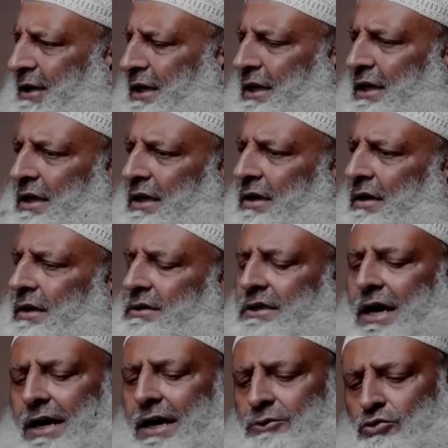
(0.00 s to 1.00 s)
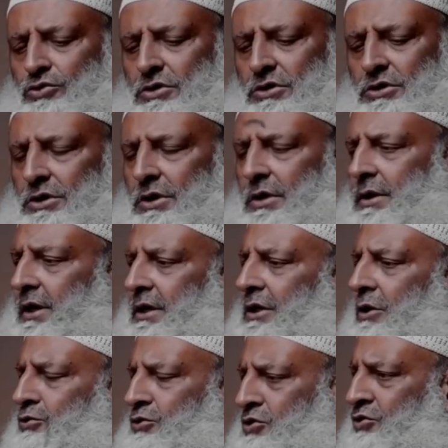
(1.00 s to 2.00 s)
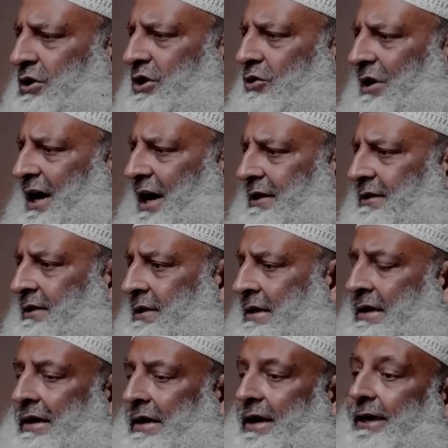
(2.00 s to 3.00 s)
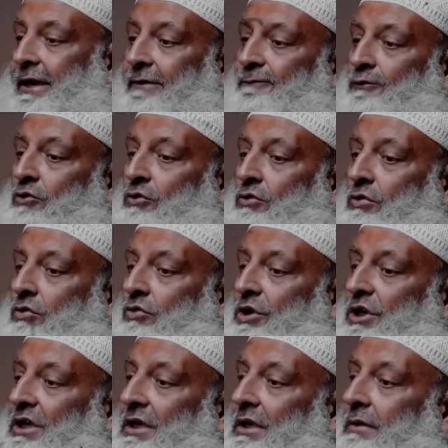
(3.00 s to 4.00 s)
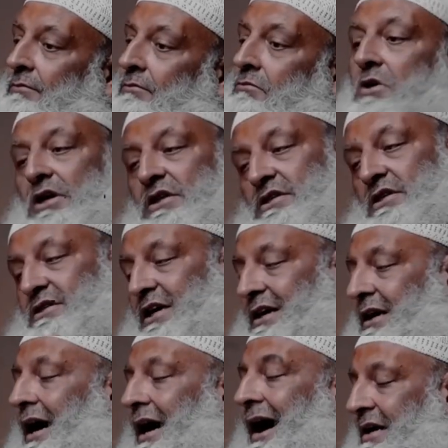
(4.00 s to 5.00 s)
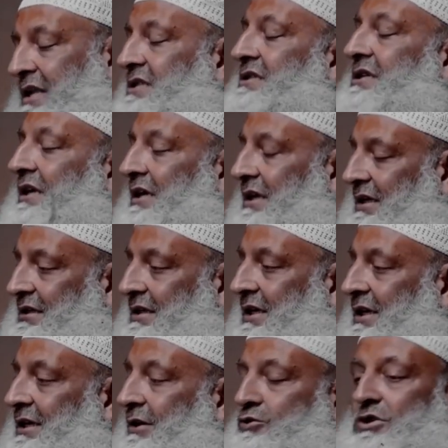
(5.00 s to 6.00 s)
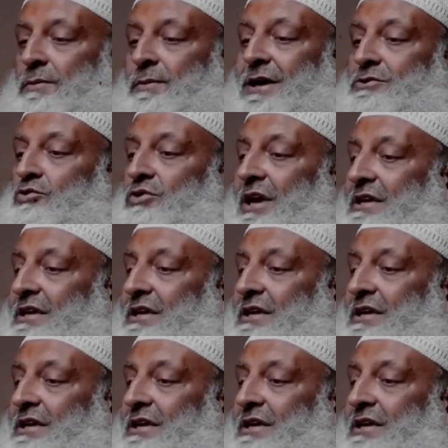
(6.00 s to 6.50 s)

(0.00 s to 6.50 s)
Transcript: यानी था तो यहूदियों की औलाद लेकिन वो कोई किसी से कहानत सीखी थी या उसके पास